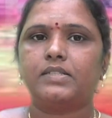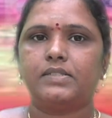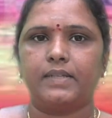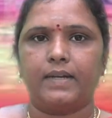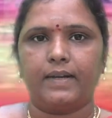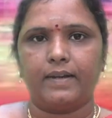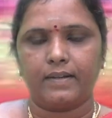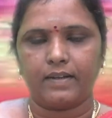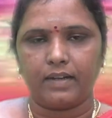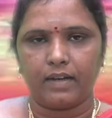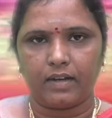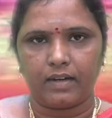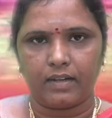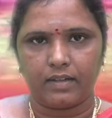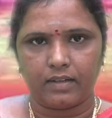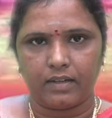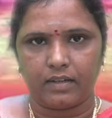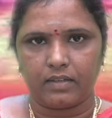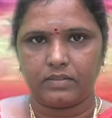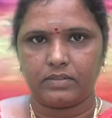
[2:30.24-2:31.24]
ஜனனகால
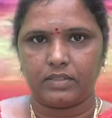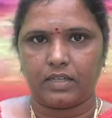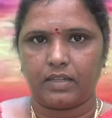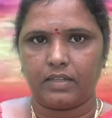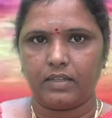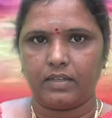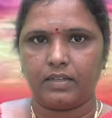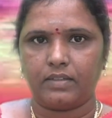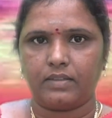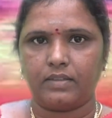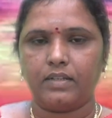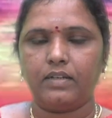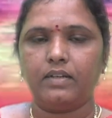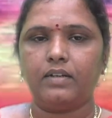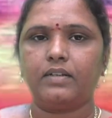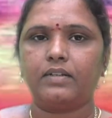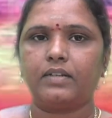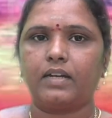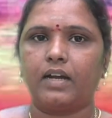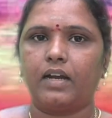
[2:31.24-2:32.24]
ஜாதகத்தில்
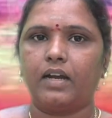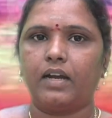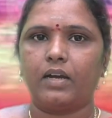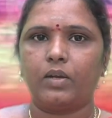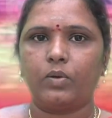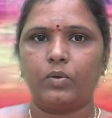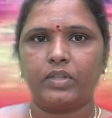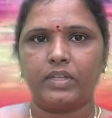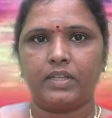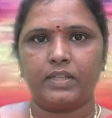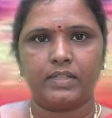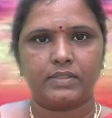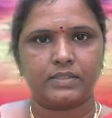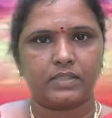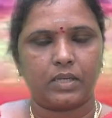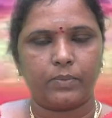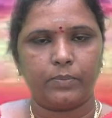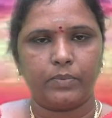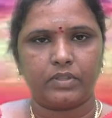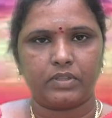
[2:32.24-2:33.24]
கிரகங்களுடைய
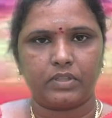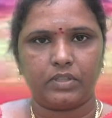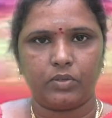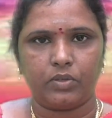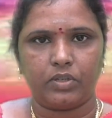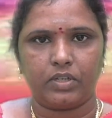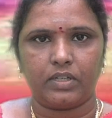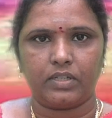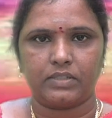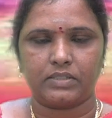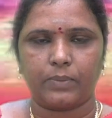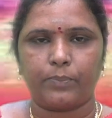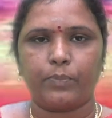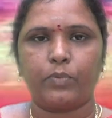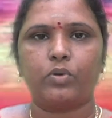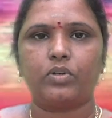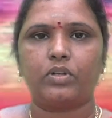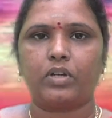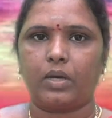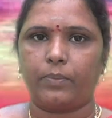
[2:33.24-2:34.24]
தசாபுக்தியோட
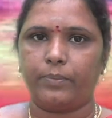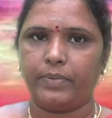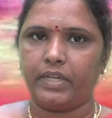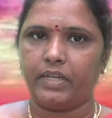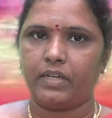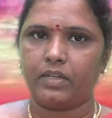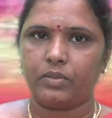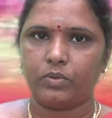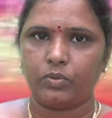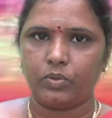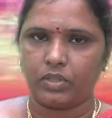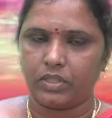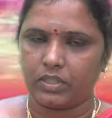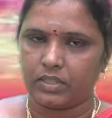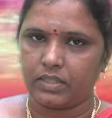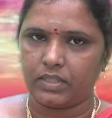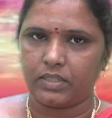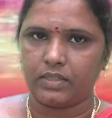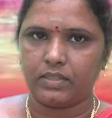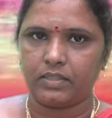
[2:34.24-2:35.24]
சப்போர்ட் அப்படின்றது
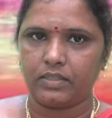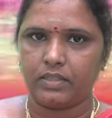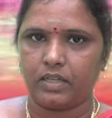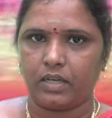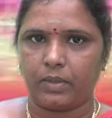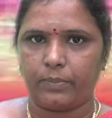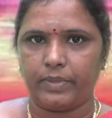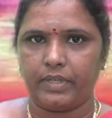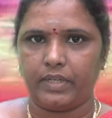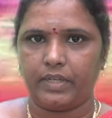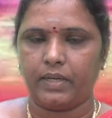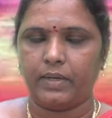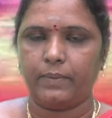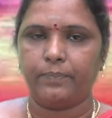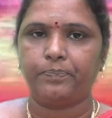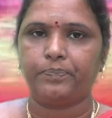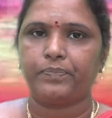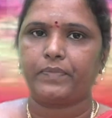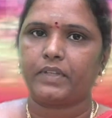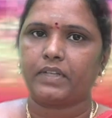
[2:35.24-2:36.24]
உங்களுக்கு இருந்தது அப்படின்னா
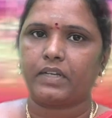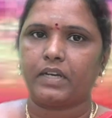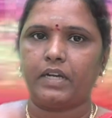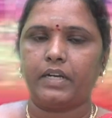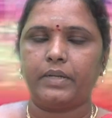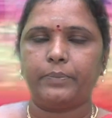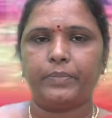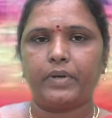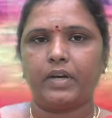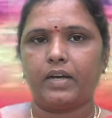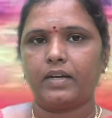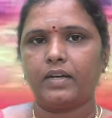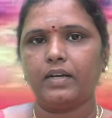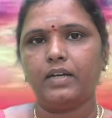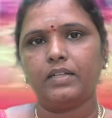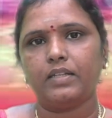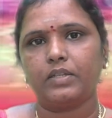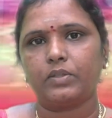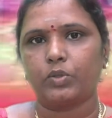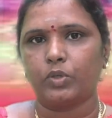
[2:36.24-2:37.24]
கண்டிப்பாக
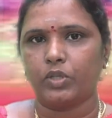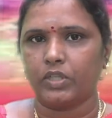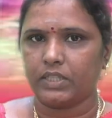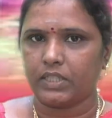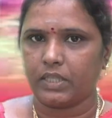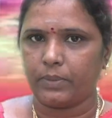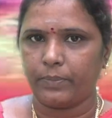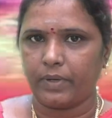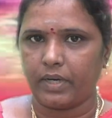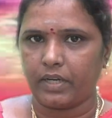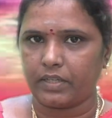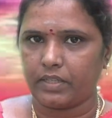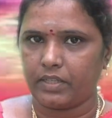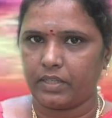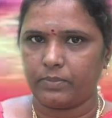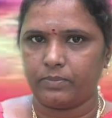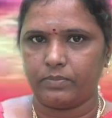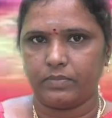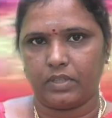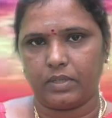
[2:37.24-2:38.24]
அந்த குழந்தை
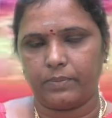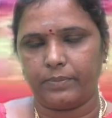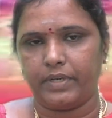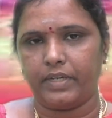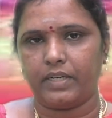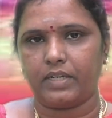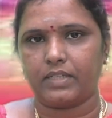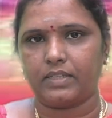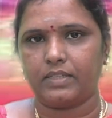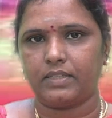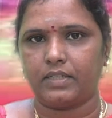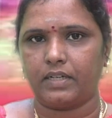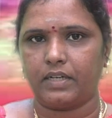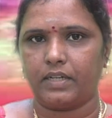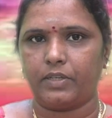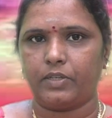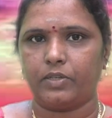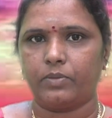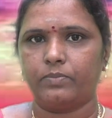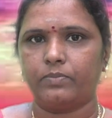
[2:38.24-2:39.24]
பாக்கியம் அப்படின்றது
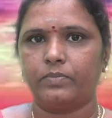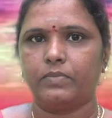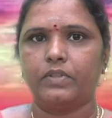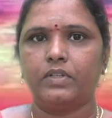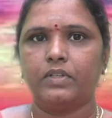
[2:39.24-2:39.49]
கிடைக்கும்